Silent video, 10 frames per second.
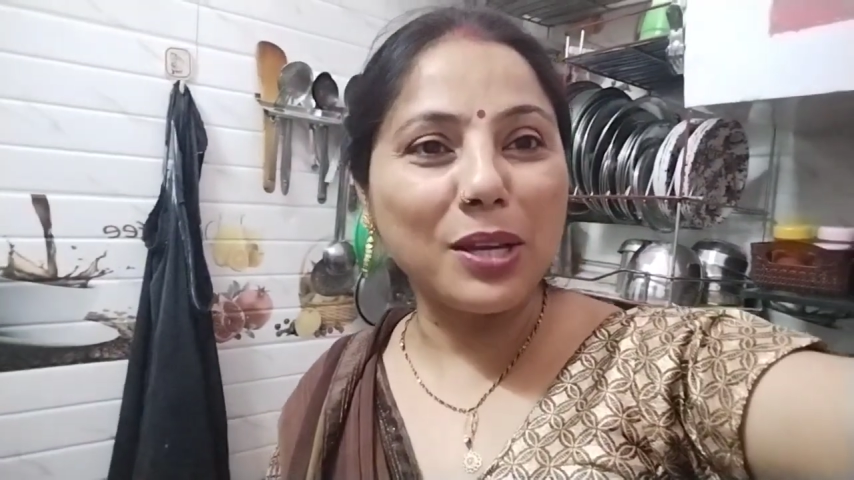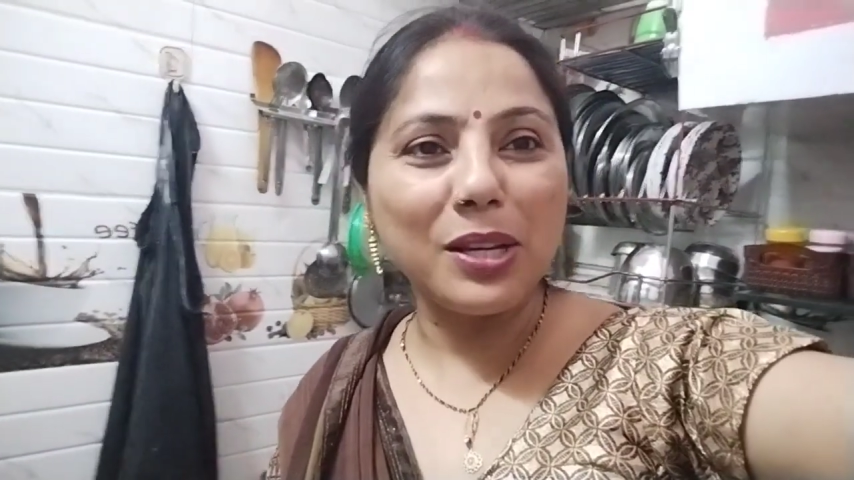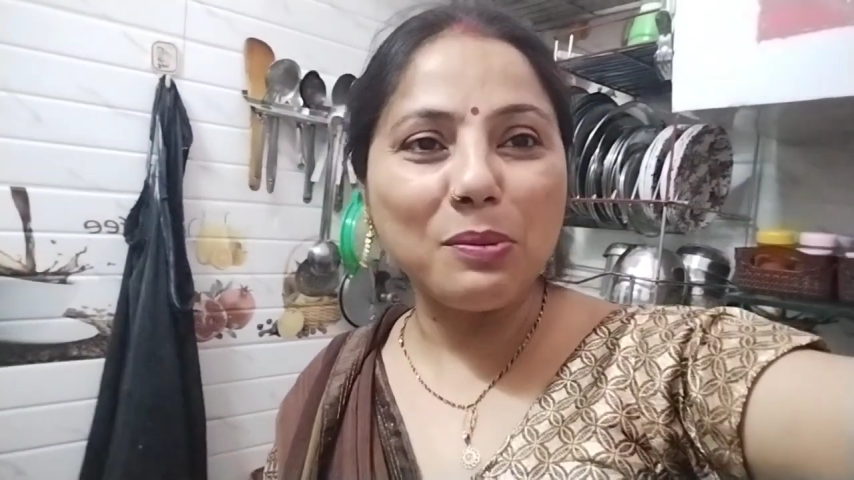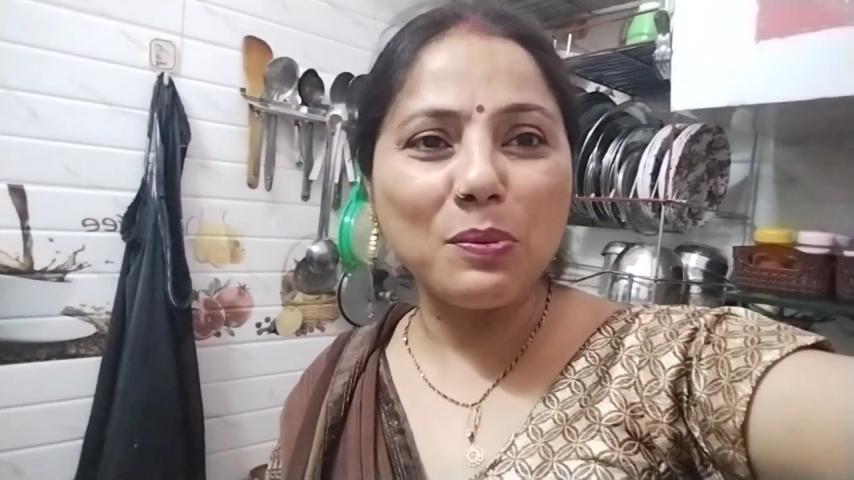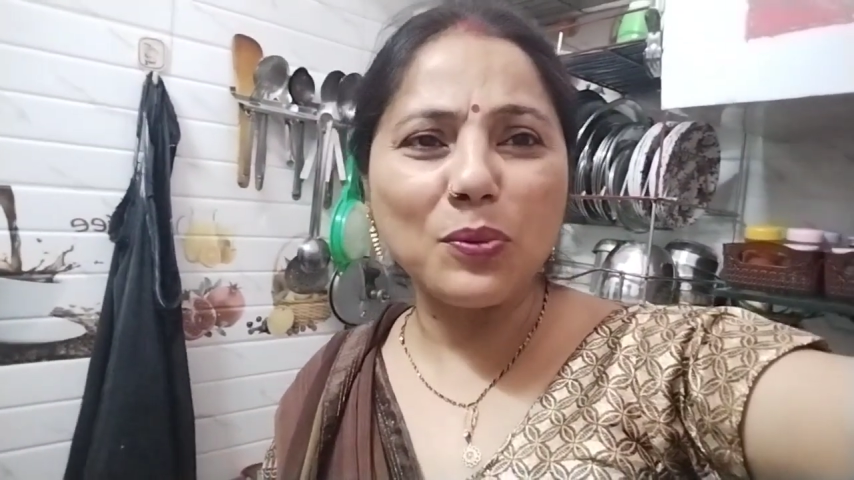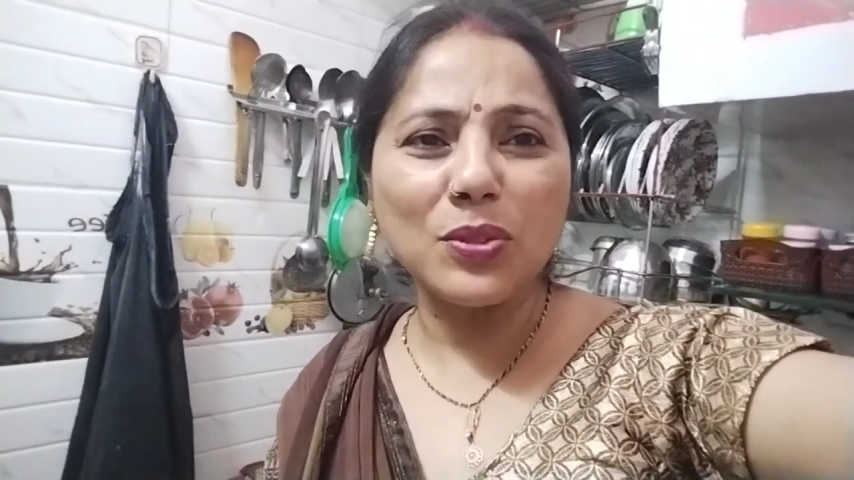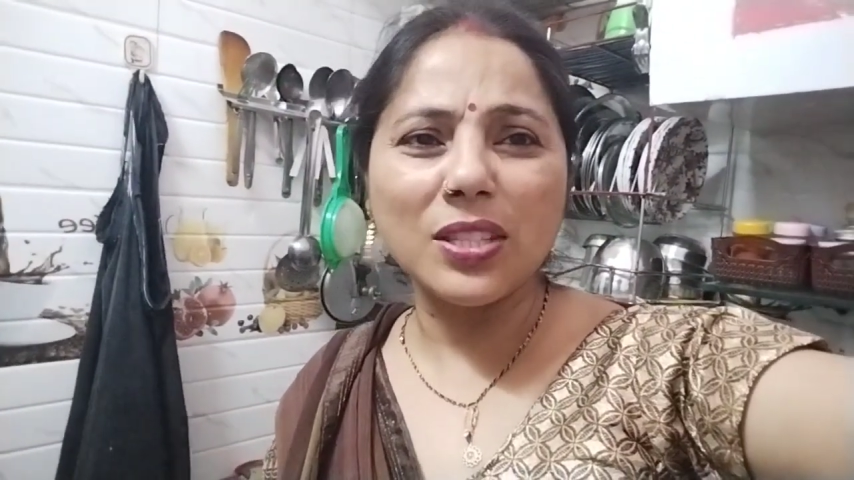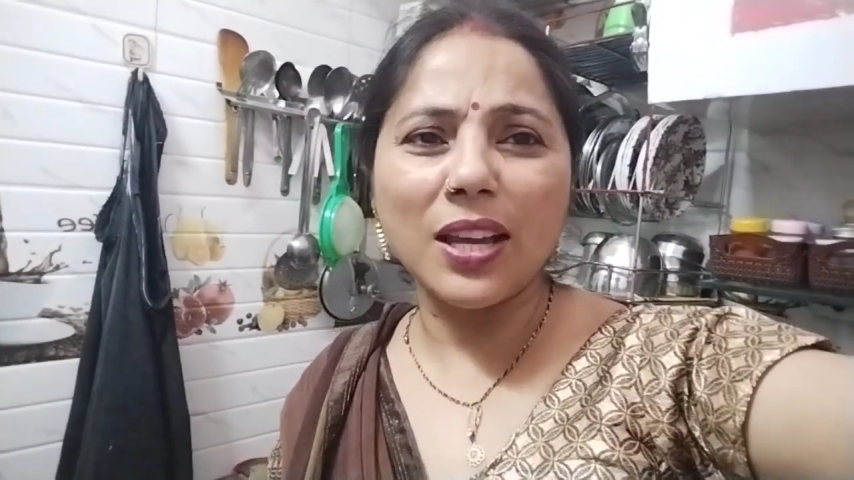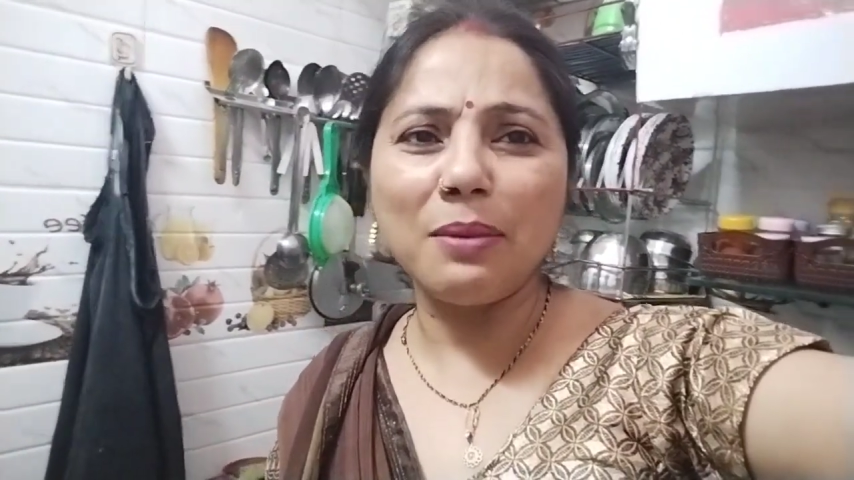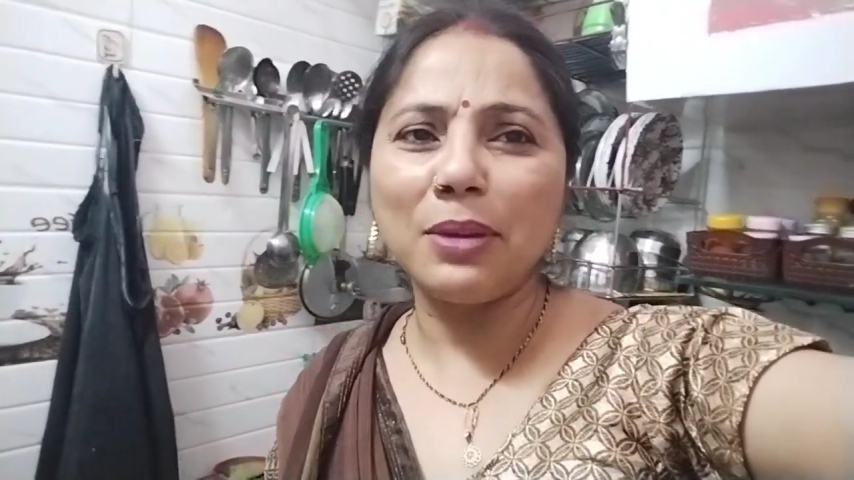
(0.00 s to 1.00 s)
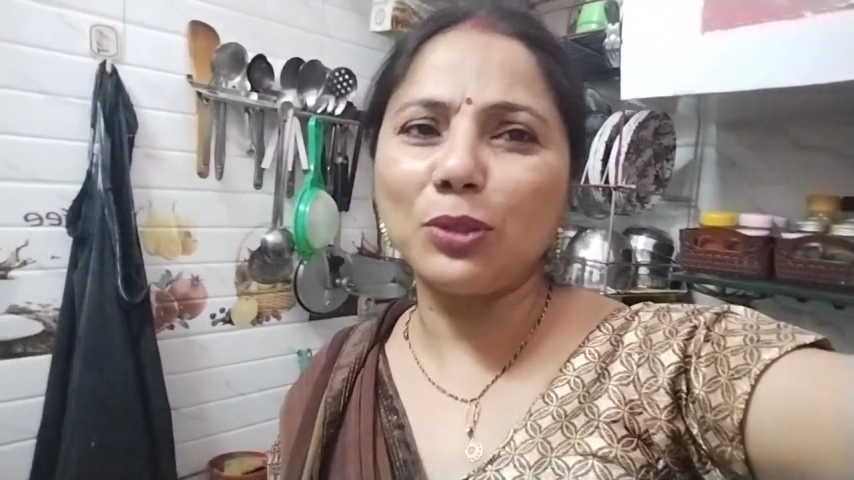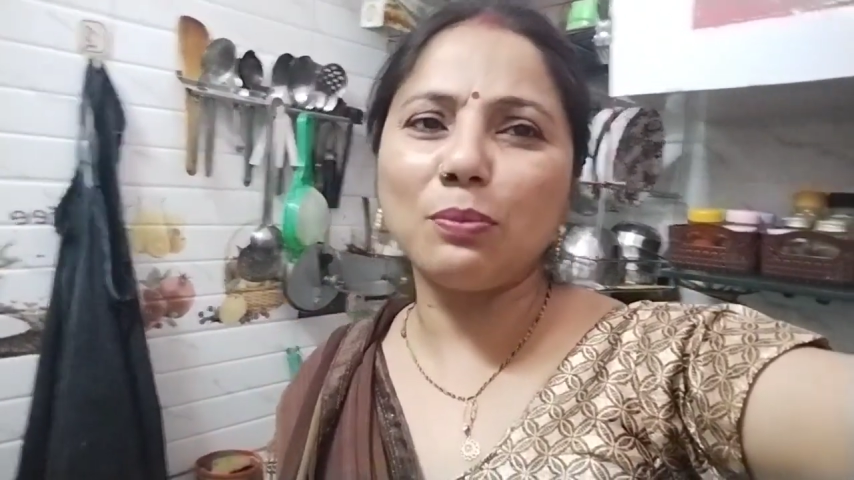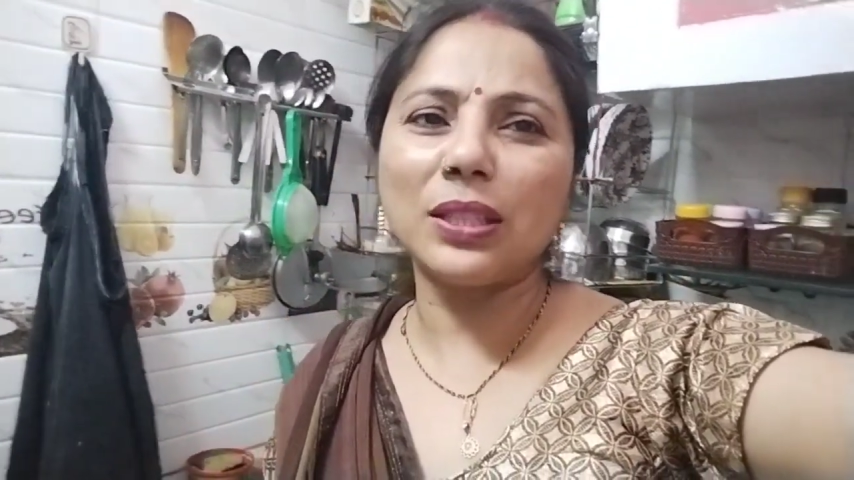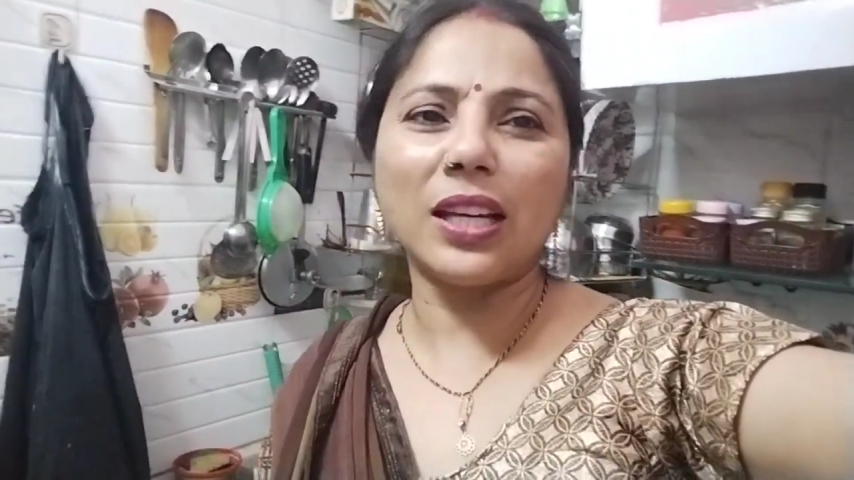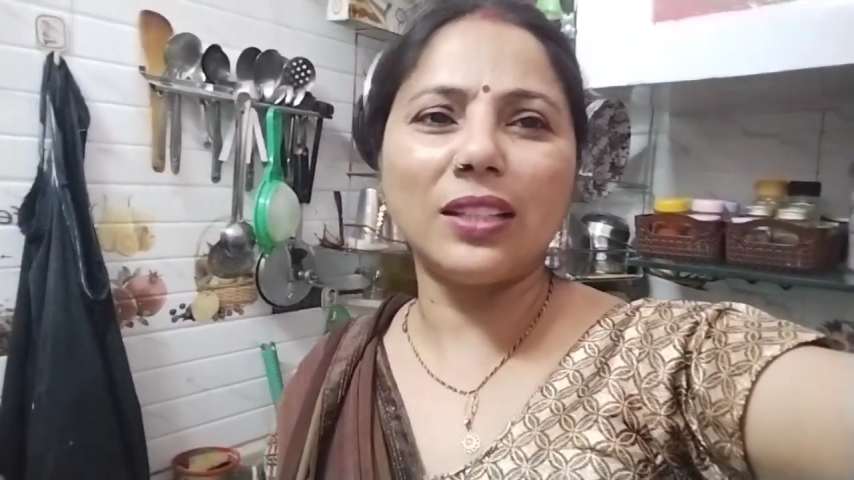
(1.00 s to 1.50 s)
के लिए भी पूछता है मैं
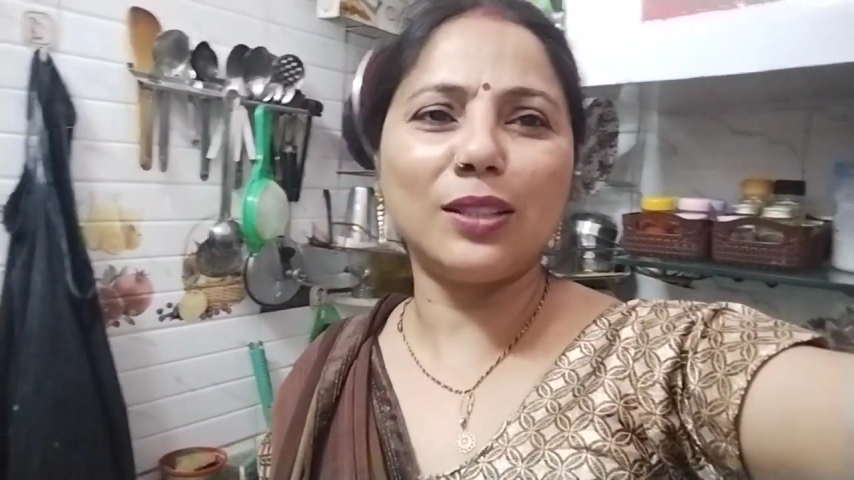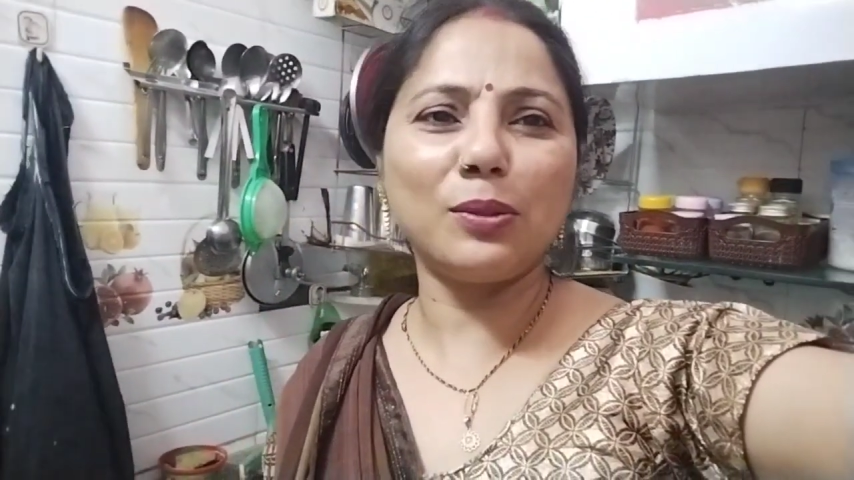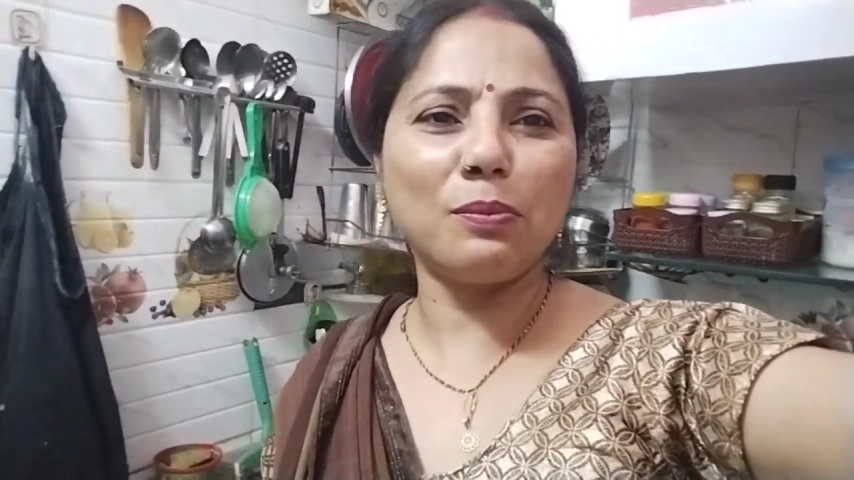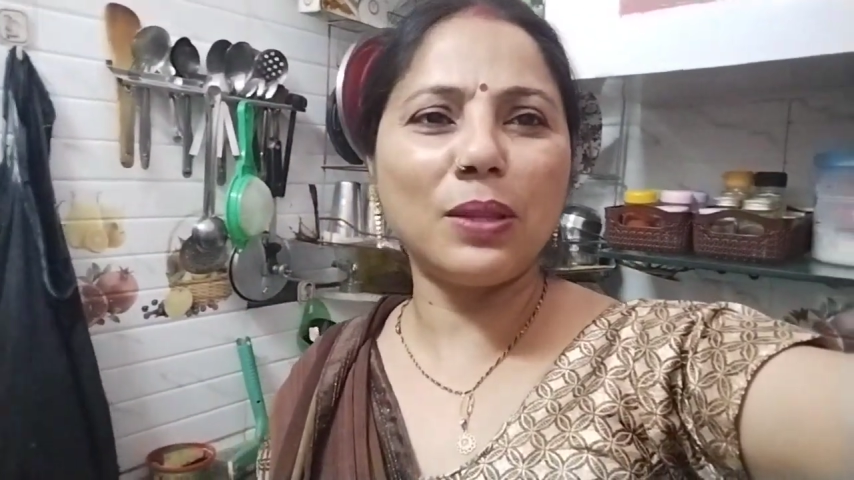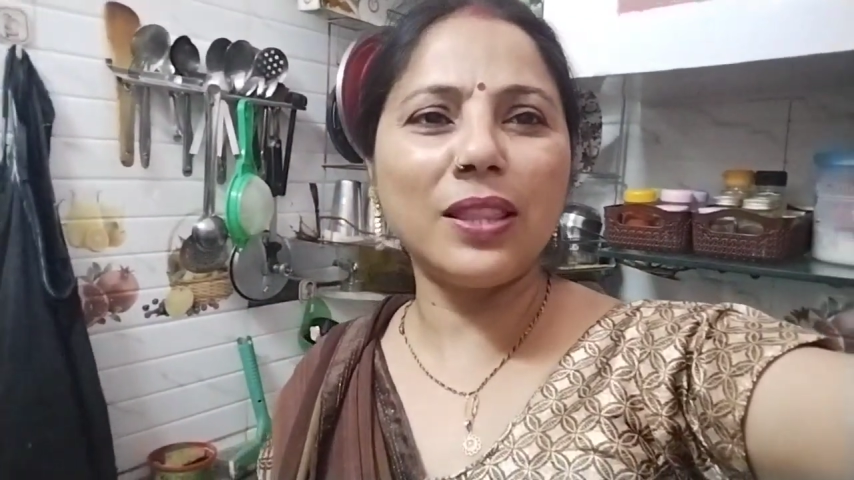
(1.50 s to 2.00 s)
तो बता देती हूँ